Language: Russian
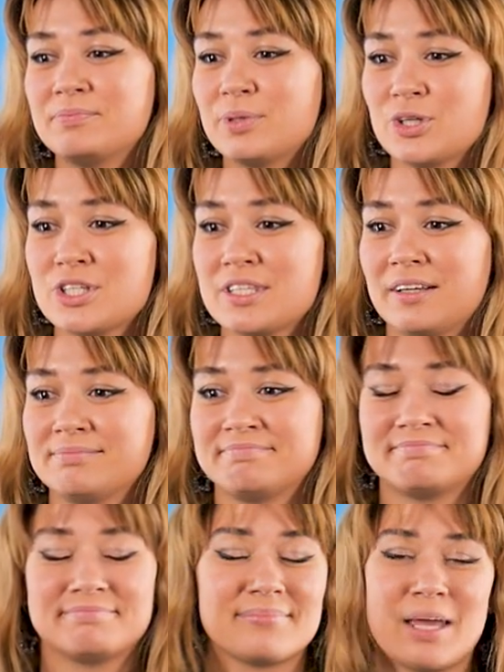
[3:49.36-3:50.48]
просто,
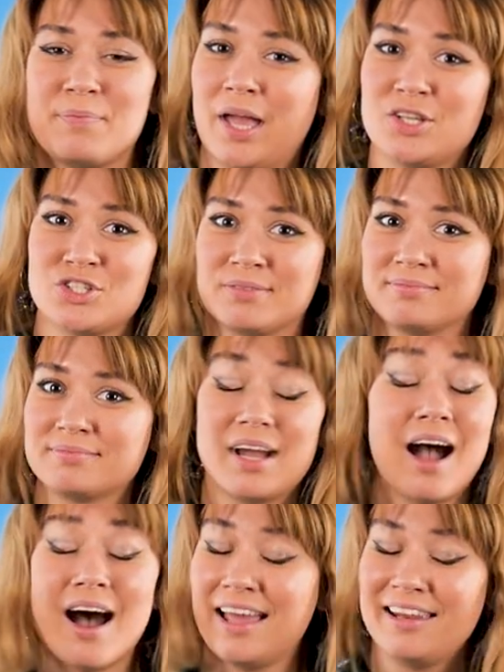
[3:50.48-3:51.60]
опять же,
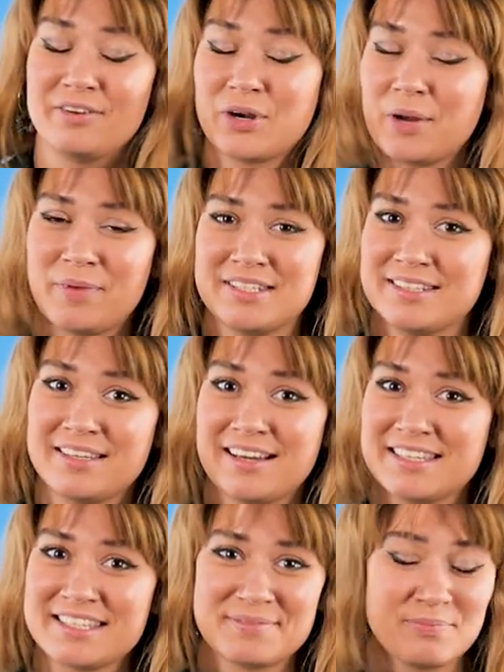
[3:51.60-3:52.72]
Highly recommended,
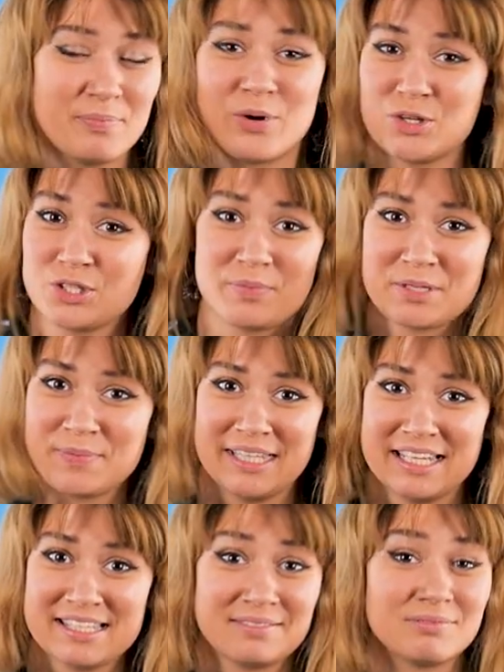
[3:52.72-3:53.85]
guys. Просто
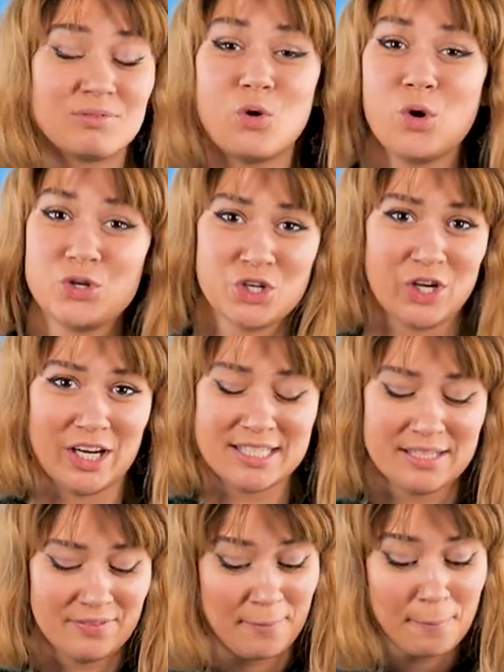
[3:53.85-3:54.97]
посмотрите. Очень
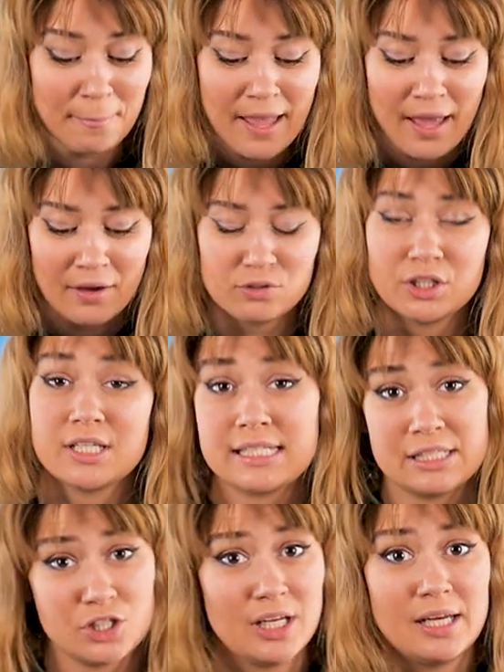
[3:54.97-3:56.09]
красивый. Вот,
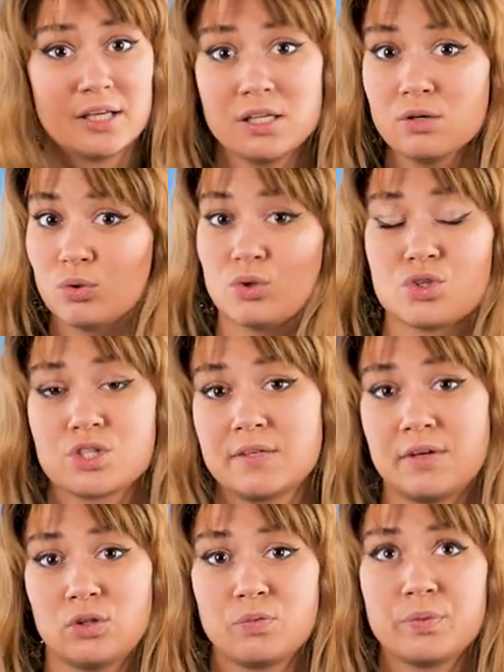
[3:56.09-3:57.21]
если не читали книгу, тоже
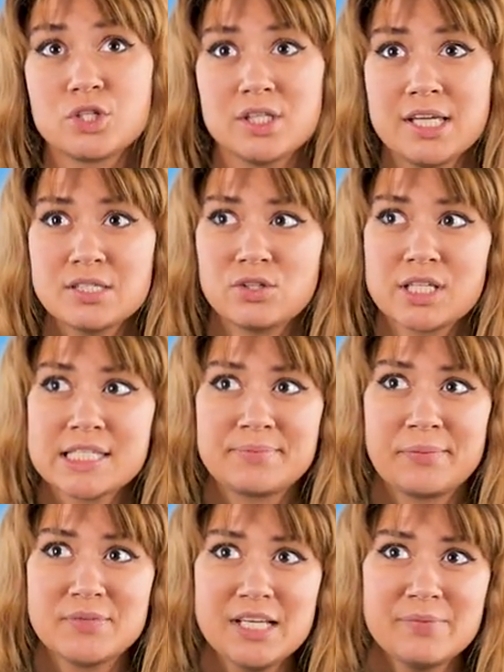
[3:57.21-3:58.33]
советую почитать, но на
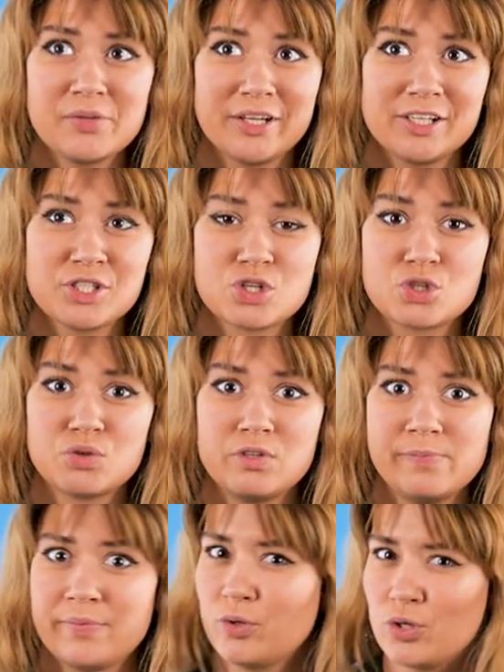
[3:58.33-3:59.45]
самом деле мне кажется, что
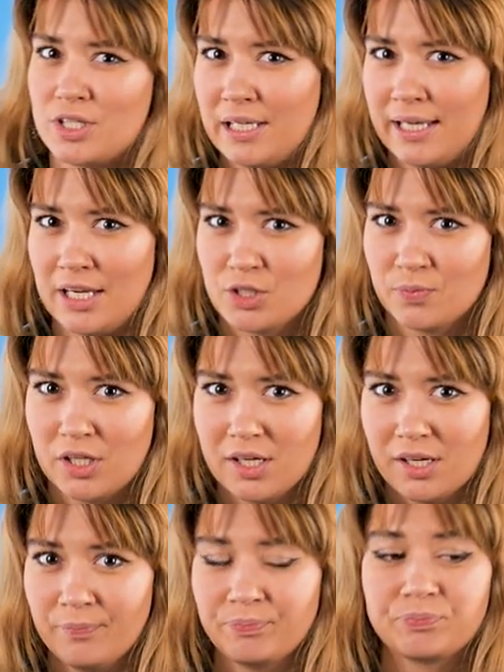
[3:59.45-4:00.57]
фильм намного сильнее, чем книга.